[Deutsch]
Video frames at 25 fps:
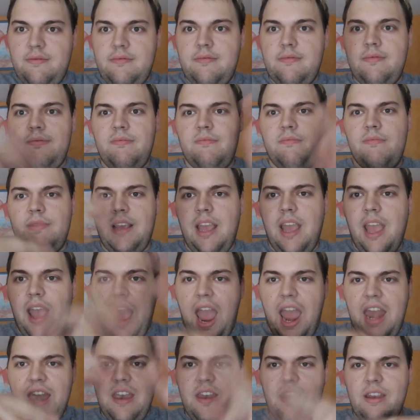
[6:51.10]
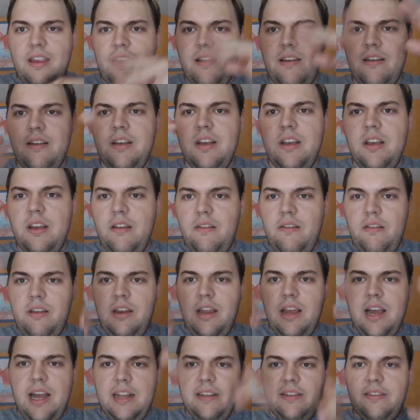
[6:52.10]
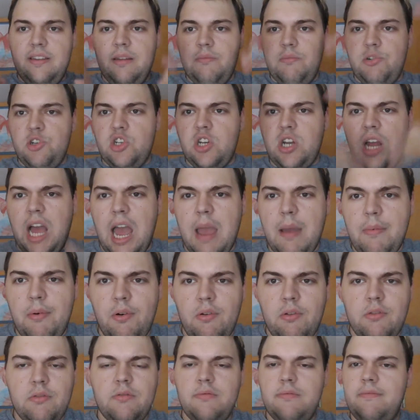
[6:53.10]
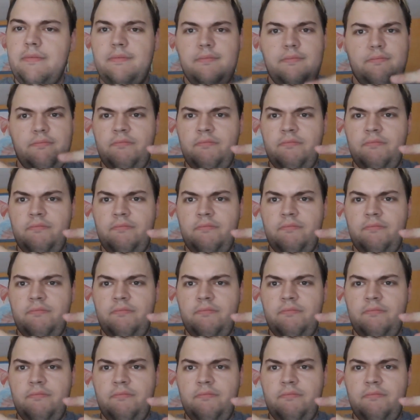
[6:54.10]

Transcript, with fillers: und Hände, in den, alles in der Beschreibung.